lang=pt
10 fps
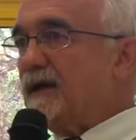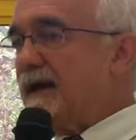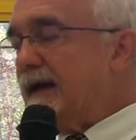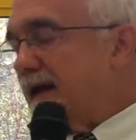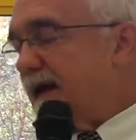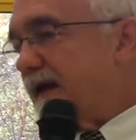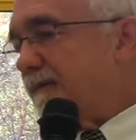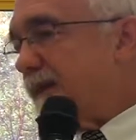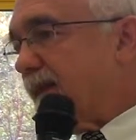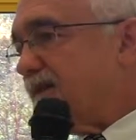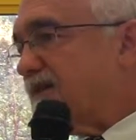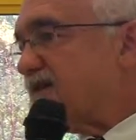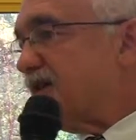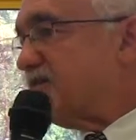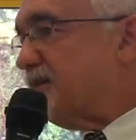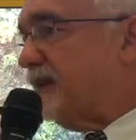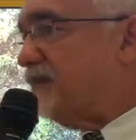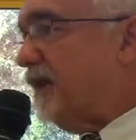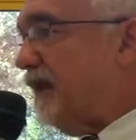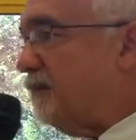é, diz respeito à